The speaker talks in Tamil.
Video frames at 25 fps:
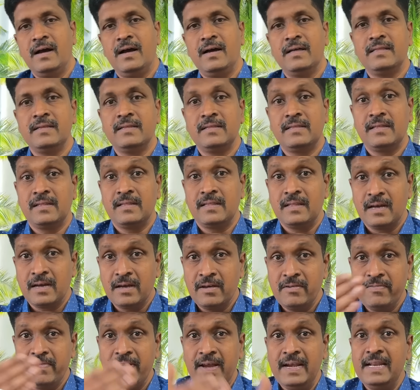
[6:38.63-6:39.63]

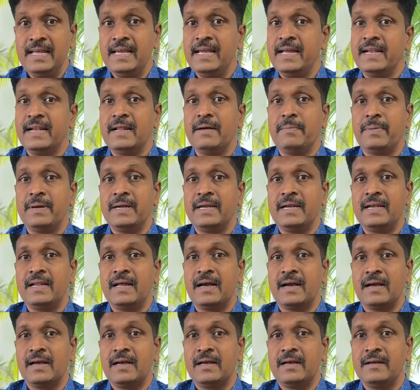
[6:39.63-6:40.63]
ஆதரித்திருந்தாங்க வெளியே என்ன
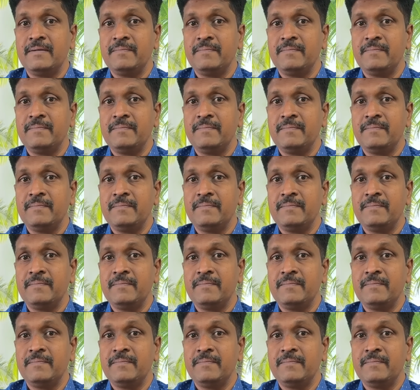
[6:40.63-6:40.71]
பண்ணிட்டாங்க